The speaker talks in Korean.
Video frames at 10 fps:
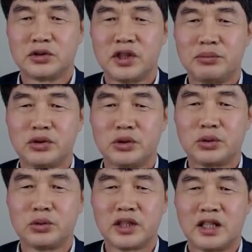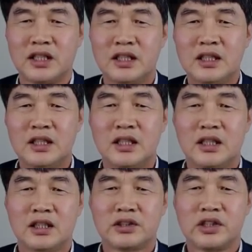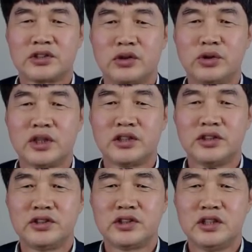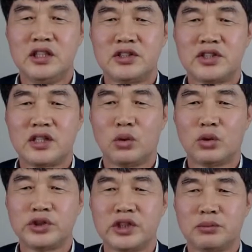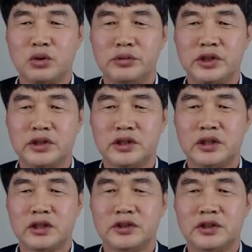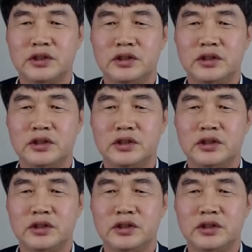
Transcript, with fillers: 대표적으로 우리가 어, 데살로니가 전서 1장 5절에 보면은